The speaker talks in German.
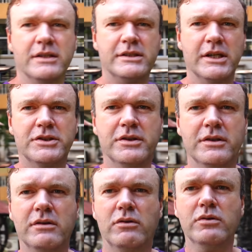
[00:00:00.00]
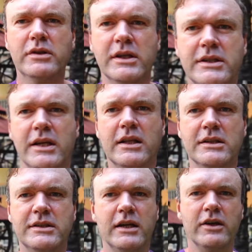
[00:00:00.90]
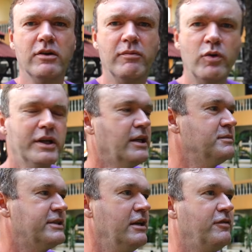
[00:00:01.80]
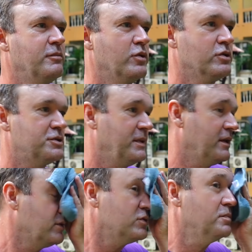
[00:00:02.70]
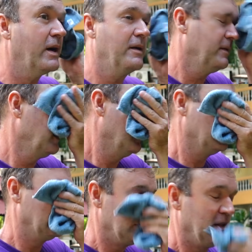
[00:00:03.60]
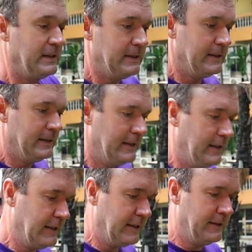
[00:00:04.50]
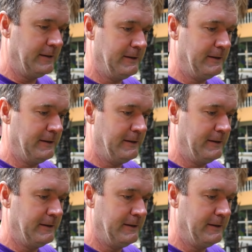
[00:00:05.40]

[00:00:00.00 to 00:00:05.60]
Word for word: sehr schön. Und es geht tatsächlich, obwohl ich im Selfie-Modus bin. Super. Äh,